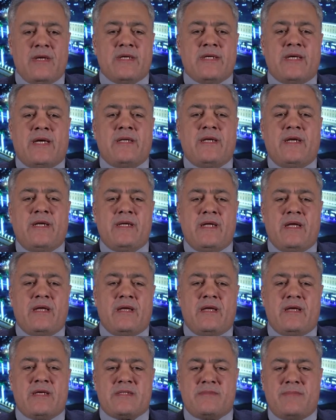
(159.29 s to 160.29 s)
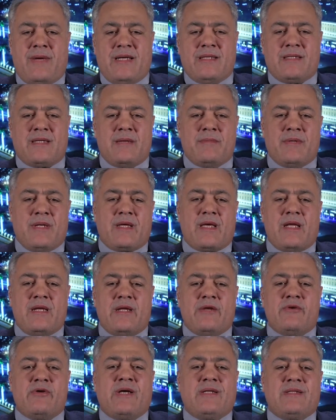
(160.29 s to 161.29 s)
يعني احنا سمعت قبل
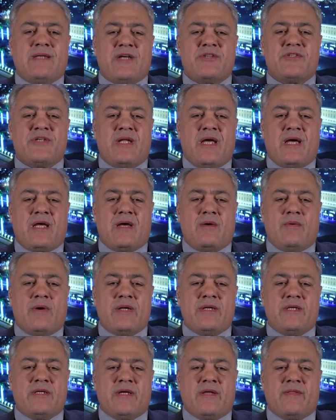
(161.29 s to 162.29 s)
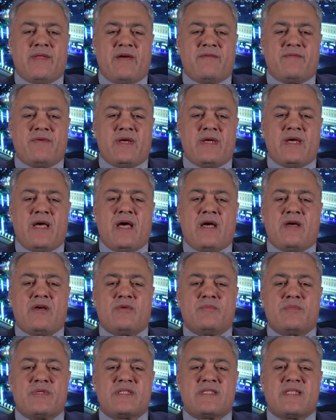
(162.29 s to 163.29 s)
قليل انه نحتاج الى قوانين اضافيه، يا اخي
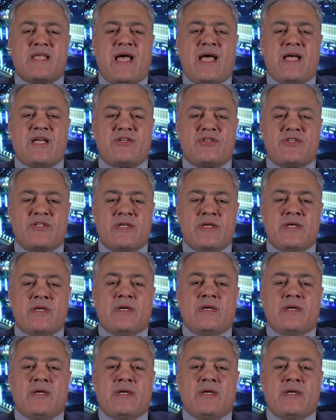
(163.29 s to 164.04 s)
15